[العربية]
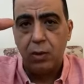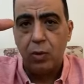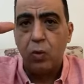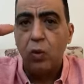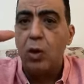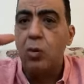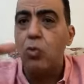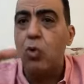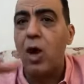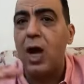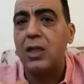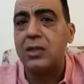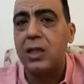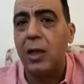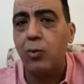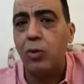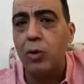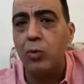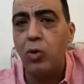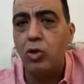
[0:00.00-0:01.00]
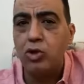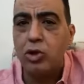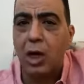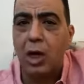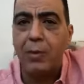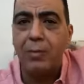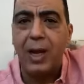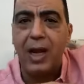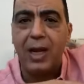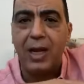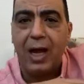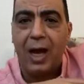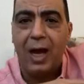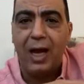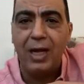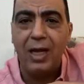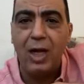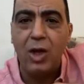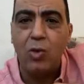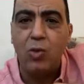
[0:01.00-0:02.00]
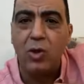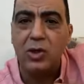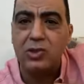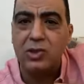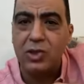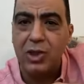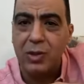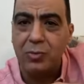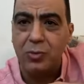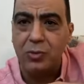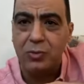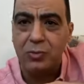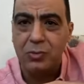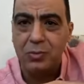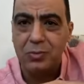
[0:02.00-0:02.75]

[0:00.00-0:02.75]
والمؤدب والمحترم اجي عليه واظلمه